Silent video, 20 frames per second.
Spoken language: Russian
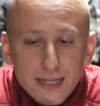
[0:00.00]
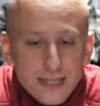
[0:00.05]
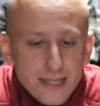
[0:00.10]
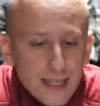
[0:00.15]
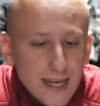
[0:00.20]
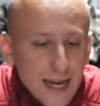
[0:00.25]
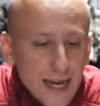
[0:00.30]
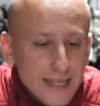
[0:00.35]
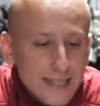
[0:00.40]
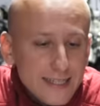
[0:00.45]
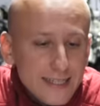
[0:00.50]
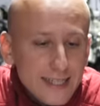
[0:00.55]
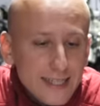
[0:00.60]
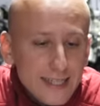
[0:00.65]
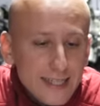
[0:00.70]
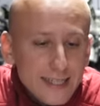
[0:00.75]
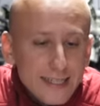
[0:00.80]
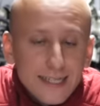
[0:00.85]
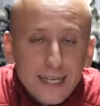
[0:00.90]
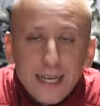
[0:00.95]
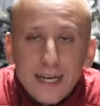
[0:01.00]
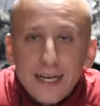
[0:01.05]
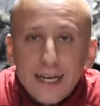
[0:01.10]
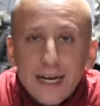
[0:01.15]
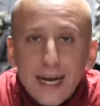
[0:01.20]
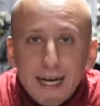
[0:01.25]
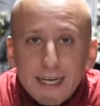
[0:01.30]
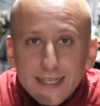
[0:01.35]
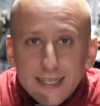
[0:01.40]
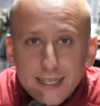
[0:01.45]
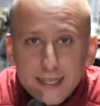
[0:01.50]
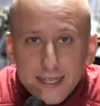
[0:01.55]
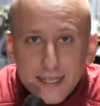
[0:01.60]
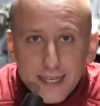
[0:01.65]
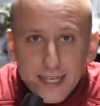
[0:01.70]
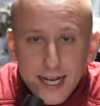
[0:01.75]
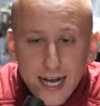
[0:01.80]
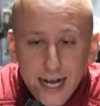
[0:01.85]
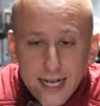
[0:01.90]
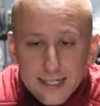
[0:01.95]
маслоотделителя
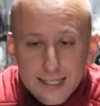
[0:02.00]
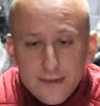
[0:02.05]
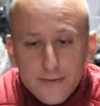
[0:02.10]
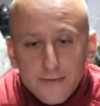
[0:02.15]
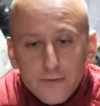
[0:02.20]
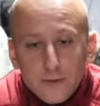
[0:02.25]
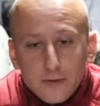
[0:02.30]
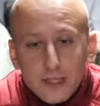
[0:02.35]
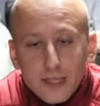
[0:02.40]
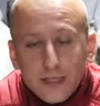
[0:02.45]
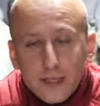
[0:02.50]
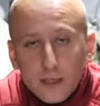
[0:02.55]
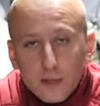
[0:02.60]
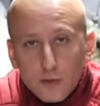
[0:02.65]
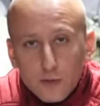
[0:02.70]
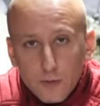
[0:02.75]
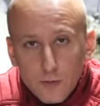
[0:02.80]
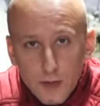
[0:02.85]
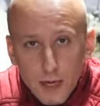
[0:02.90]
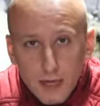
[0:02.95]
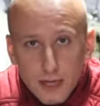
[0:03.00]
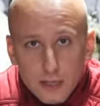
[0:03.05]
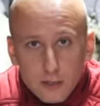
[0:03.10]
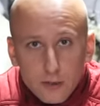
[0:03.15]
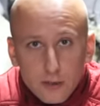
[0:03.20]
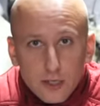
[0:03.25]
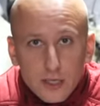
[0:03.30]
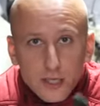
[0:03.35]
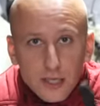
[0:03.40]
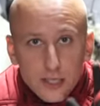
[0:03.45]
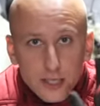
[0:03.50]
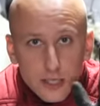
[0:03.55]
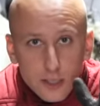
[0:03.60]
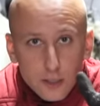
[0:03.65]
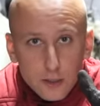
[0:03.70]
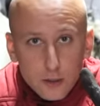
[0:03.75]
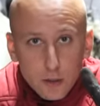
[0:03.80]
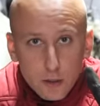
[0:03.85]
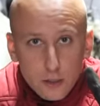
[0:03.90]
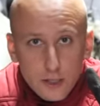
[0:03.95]
картерных газов. Вот эта трубка, которая
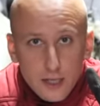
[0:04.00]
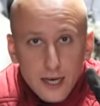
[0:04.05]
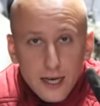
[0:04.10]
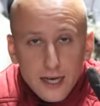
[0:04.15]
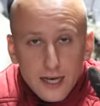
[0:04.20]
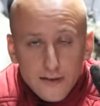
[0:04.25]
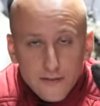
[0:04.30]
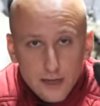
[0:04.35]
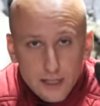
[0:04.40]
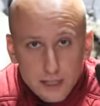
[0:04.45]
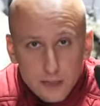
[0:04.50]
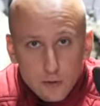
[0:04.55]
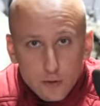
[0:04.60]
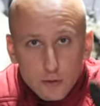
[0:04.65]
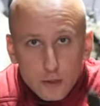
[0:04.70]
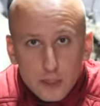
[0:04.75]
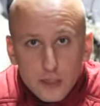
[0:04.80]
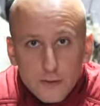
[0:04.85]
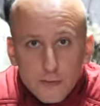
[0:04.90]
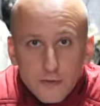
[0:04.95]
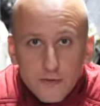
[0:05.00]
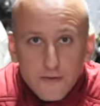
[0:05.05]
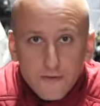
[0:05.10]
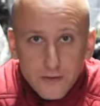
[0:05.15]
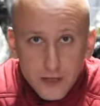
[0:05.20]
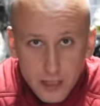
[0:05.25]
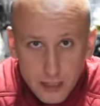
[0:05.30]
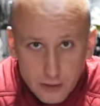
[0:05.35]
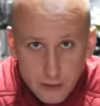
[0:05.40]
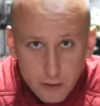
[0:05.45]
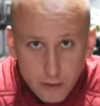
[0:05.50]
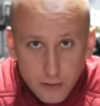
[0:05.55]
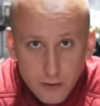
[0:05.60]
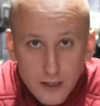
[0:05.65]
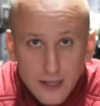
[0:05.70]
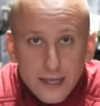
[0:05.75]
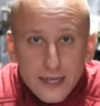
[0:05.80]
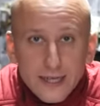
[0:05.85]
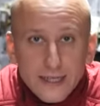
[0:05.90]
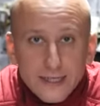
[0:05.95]
идет к воздушному
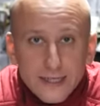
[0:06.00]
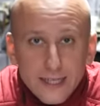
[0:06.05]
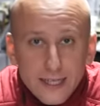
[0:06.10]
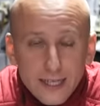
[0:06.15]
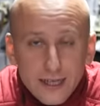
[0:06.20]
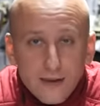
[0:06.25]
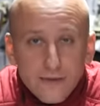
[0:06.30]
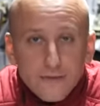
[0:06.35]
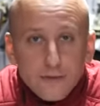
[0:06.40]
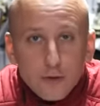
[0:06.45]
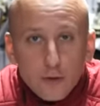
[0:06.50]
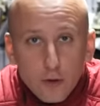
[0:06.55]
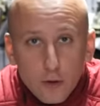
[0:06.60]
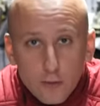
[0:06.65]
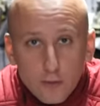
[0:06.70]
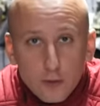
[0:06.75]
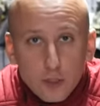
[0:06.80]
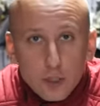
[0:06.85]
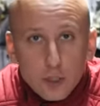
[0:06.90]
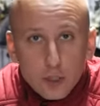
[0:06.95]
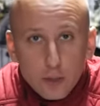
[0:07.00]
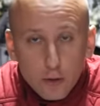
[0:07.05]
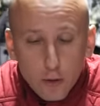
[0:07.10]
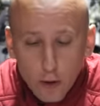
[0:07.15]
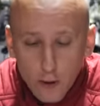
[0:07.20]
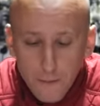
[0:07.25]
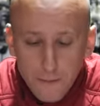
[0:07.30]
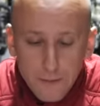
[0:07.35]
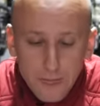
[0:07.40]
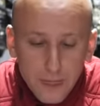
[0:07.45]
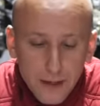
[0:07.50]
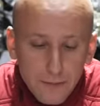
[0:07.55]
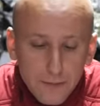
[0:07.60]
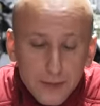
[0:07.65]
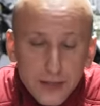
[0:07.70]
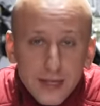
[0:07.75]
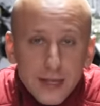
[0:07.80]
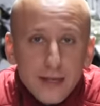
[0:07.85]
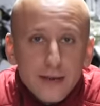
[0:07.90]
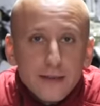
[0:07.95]
фильтру. Дело в том, что
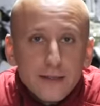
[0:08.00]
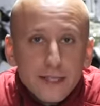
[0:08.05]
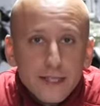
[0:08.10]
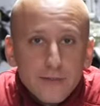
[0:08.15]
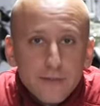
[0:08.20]
при